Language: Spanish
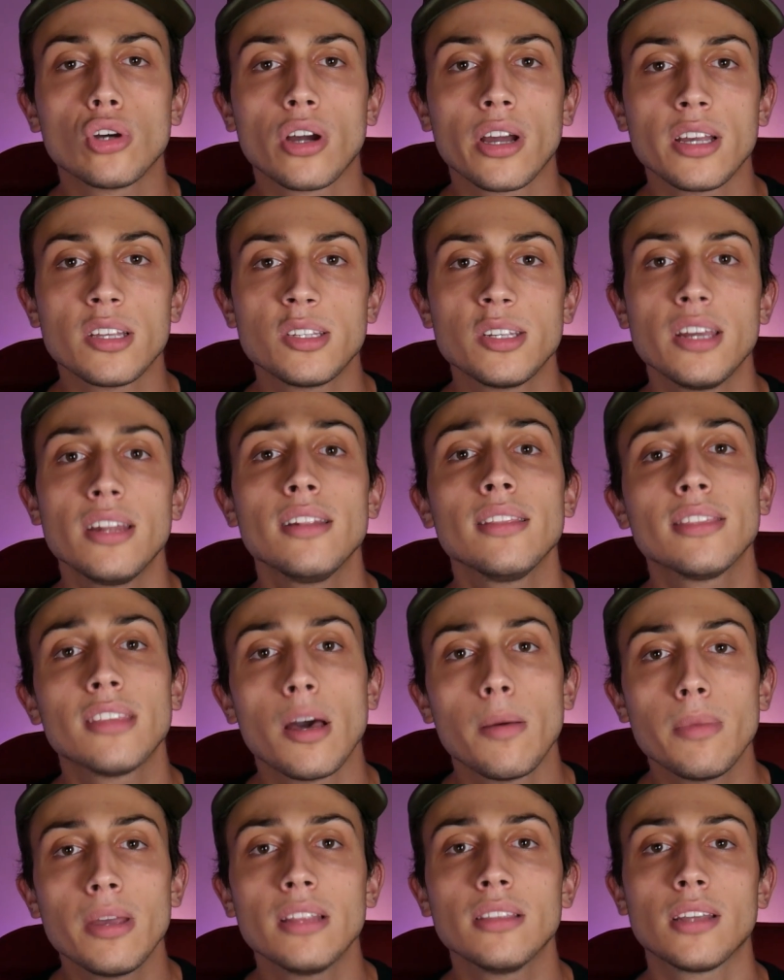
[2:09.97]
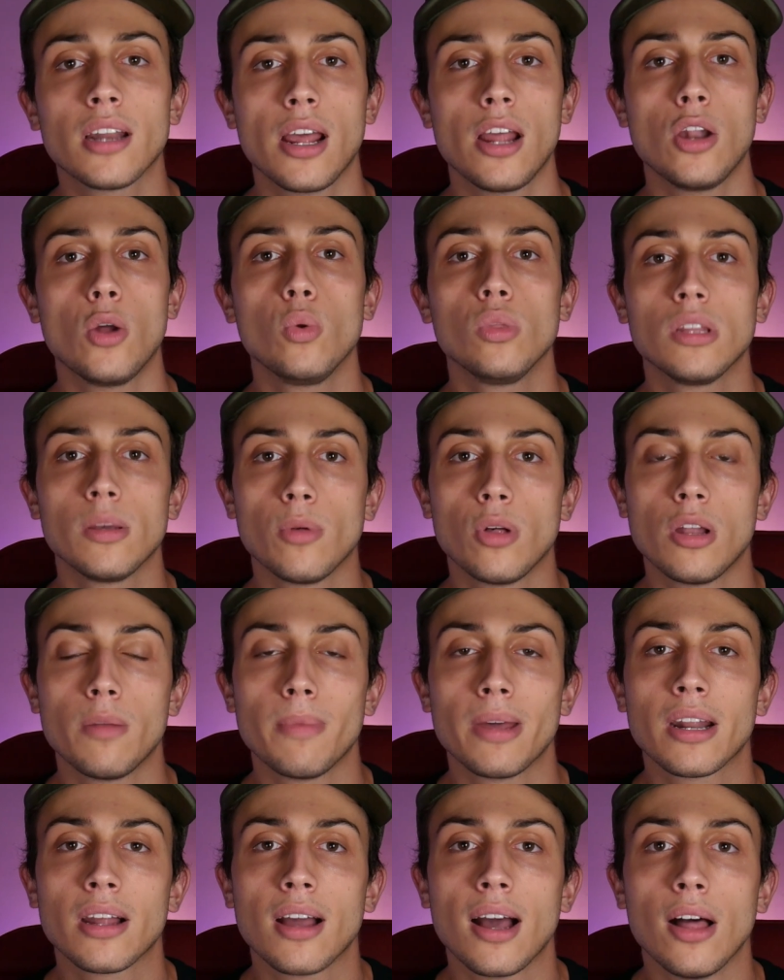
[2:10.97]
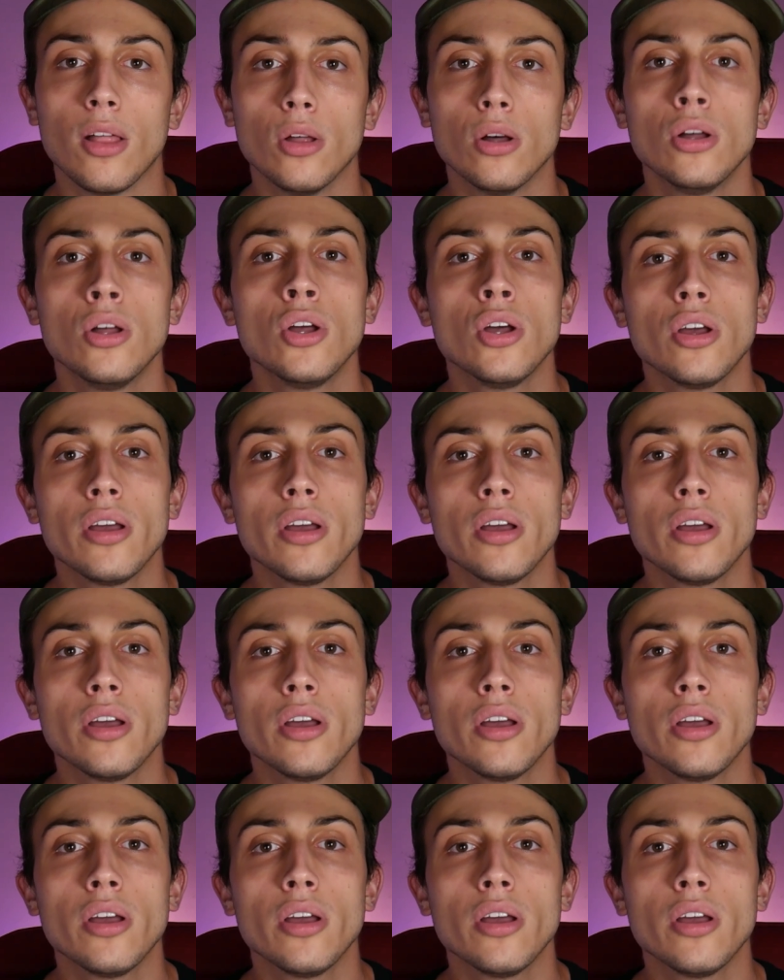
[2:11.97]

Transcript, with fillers: G100 también trae lo último del mercado.